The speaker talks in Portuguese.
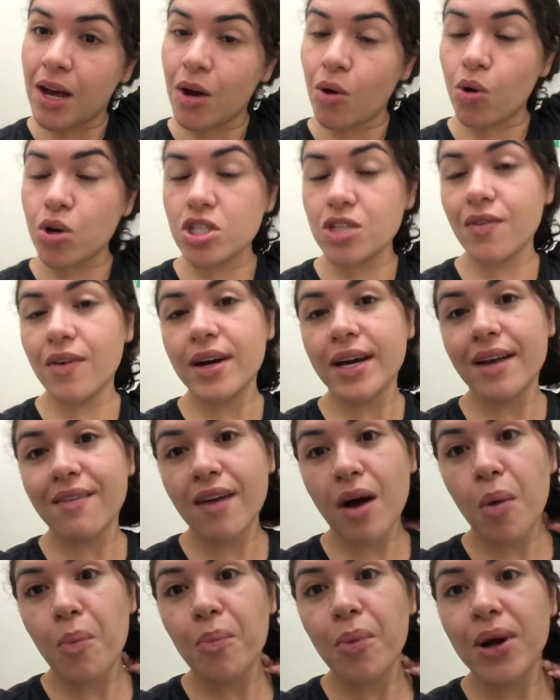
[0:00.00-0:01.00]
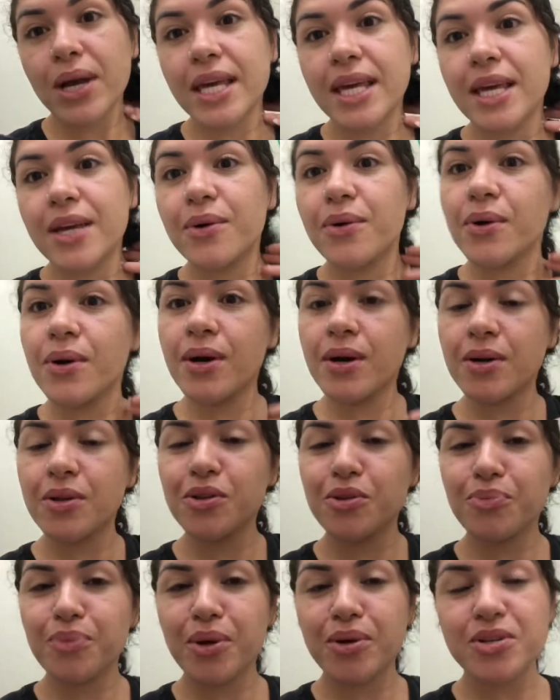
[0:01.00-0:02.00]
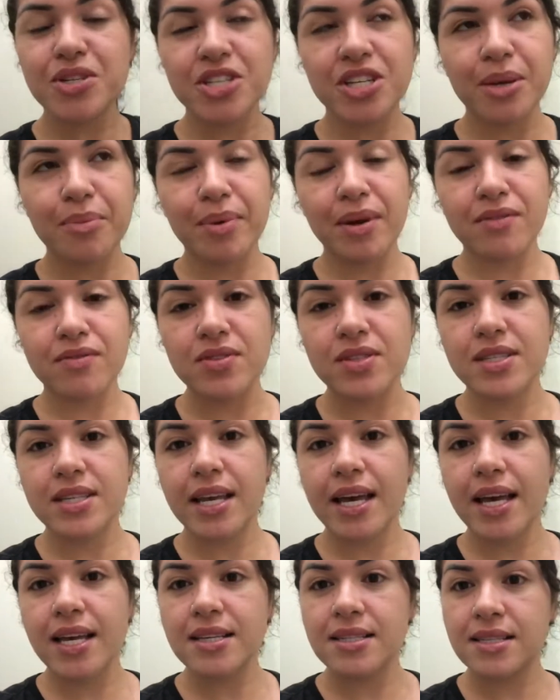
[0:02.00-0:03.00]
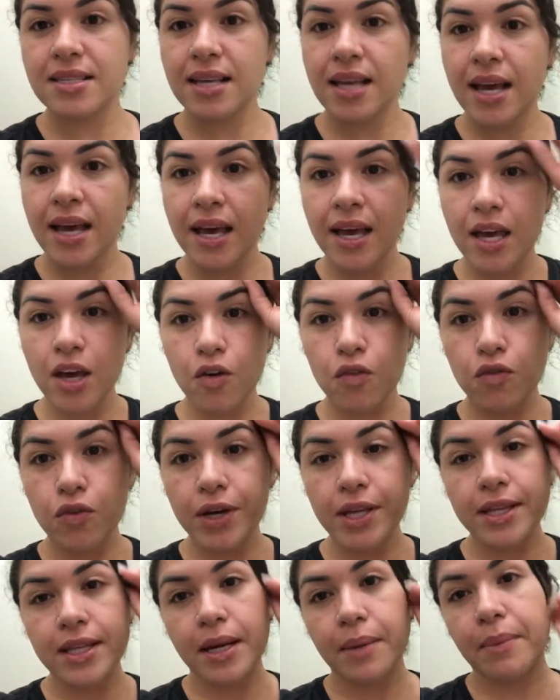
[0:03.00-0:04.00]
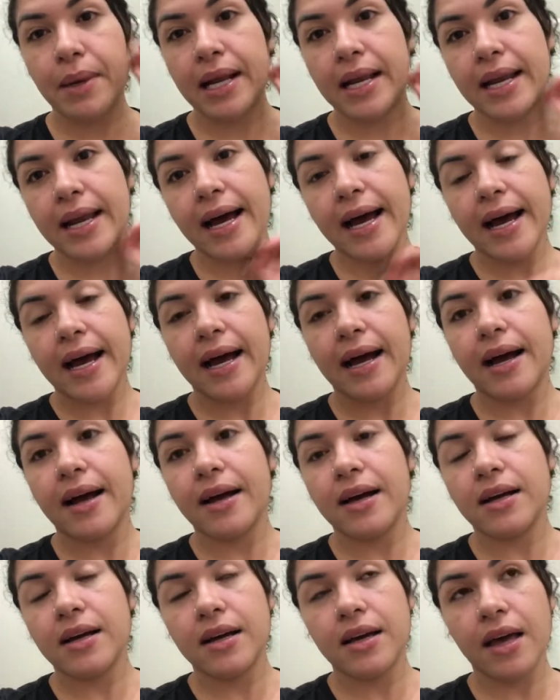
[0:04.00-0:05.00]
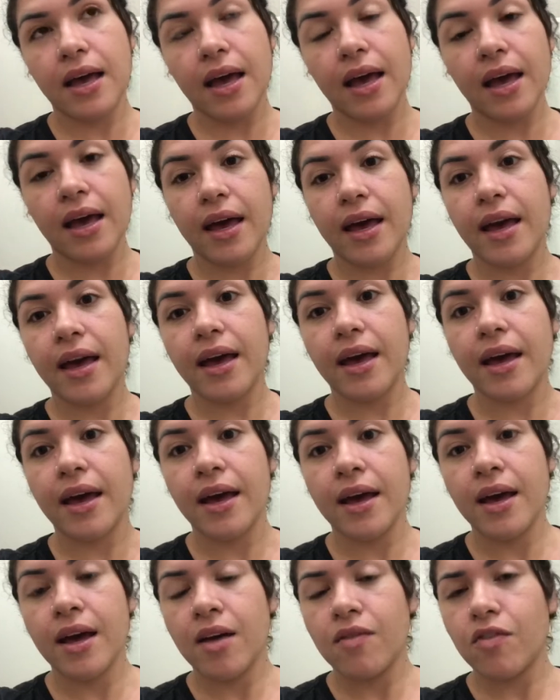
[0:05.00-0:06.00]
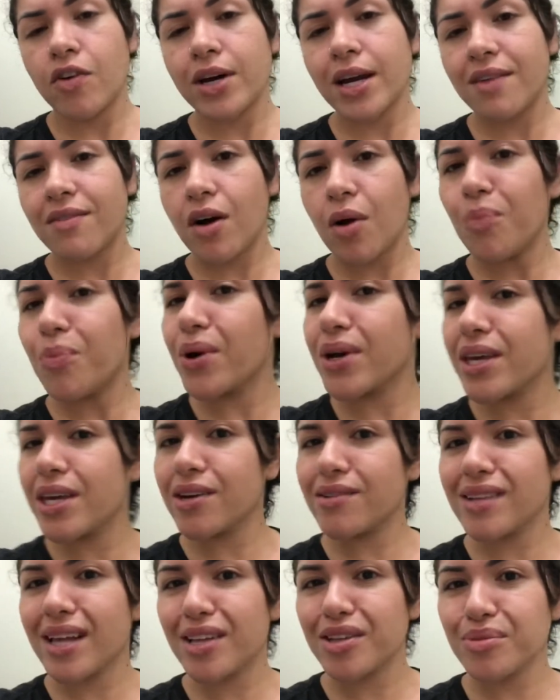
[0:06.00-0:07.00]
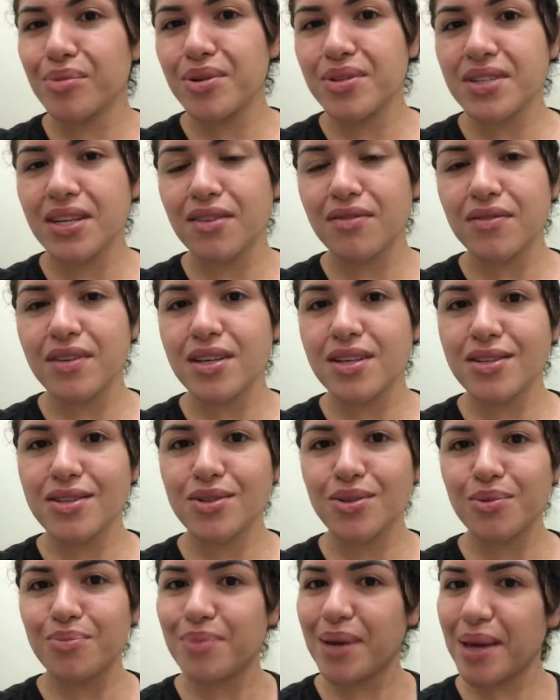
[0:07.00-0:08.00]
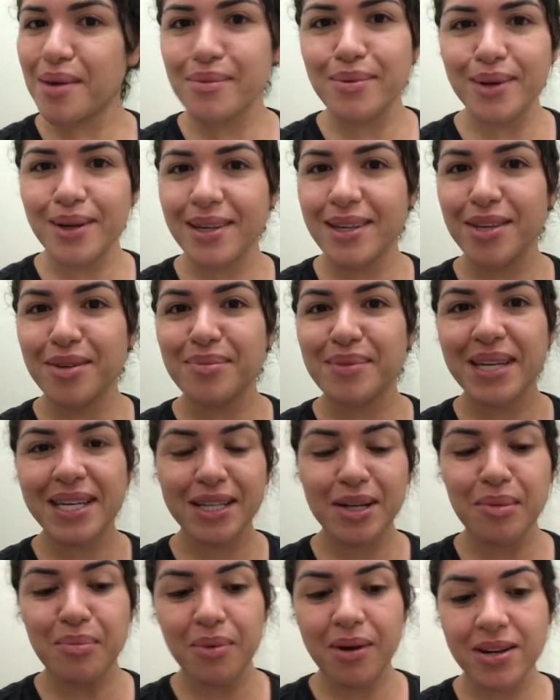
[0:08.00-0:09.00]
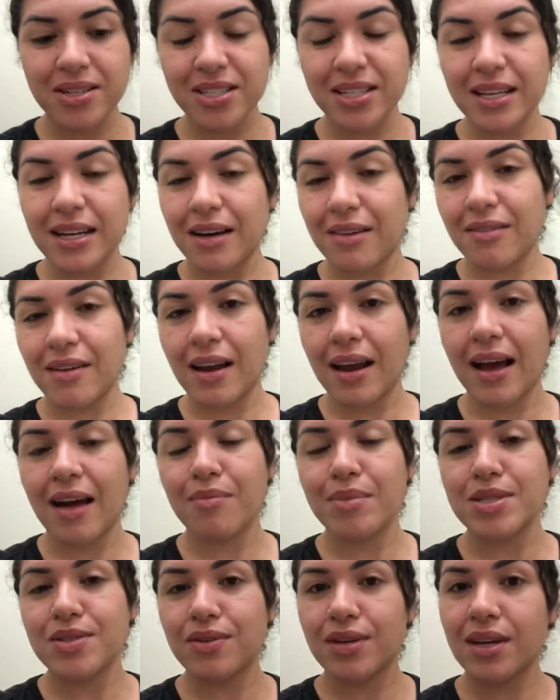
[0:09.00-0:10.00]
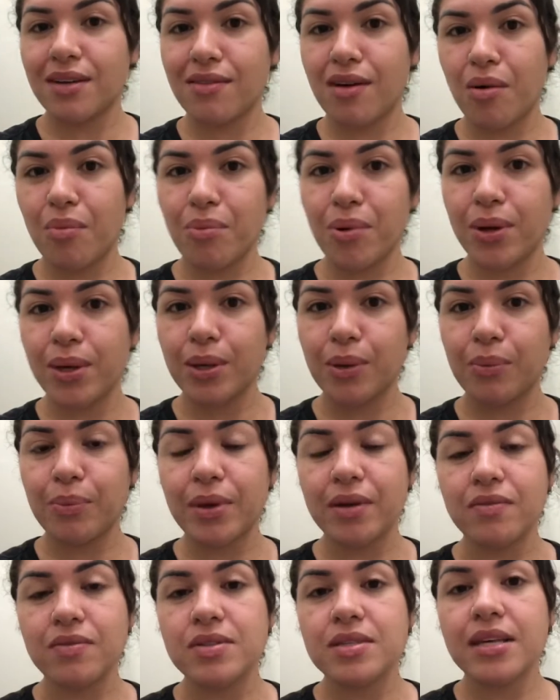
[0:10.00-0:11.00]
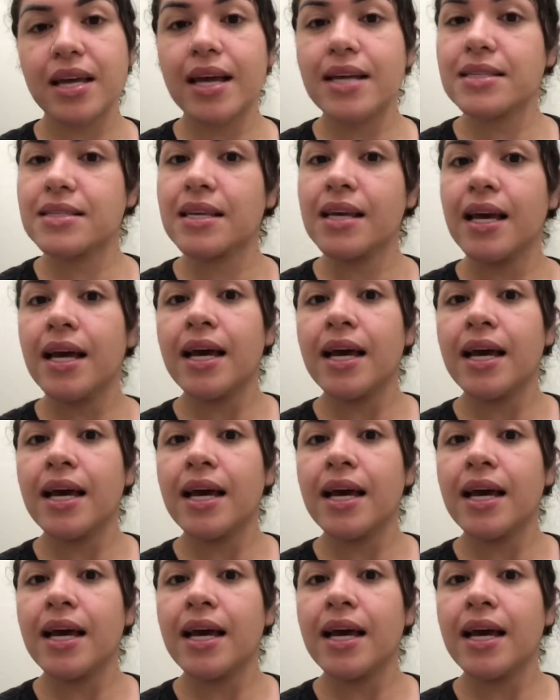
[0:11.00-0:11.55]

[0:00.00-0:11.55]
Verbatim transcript: Hoje eu vou gravar um pouquinho do meu dia pra vocês. Eu vou ir trabalhar, é... vou gravar um pouquinho lá no meu serviço, bem pouquinho, porque não pode gravar lá, mas eu vou gravar um pouquinho pra vocês.